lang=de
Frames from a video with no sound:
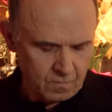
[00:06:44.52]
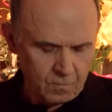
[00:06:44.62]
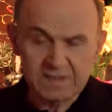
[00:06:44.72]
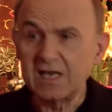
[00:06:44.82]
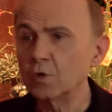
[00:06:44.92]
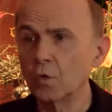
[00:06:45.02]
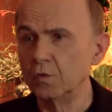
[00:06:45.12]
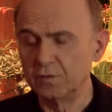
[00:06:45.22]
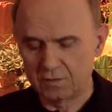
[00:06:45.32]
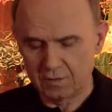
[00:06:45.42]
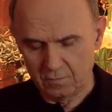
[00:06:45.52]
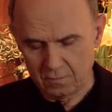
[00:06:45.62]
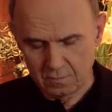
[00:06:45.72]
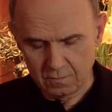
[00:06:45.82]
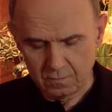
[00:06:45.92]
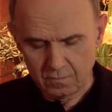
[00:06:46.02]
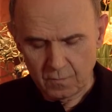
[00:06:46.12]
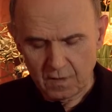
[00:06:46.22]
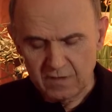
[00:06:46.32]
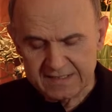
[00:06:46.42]
Wir sehen Kunst.
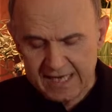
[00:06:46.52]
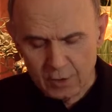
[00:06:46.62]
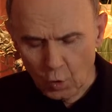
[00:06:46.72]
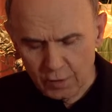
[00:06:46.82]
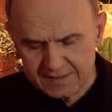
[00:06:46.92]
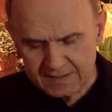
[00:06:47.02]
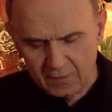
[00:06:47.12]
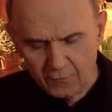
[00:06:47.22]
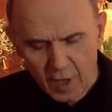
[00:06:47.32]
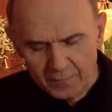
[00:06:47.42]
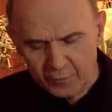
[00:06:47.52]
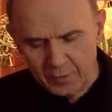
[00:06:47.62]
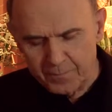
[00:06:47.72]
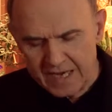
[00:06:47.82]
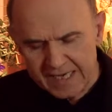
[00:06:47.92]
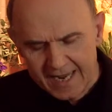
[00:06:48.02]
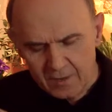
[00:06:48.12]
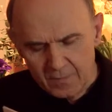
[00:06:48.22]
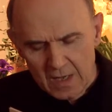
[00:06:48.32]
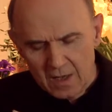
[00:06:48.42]
Wir sehen Kunst in Form von Bildern,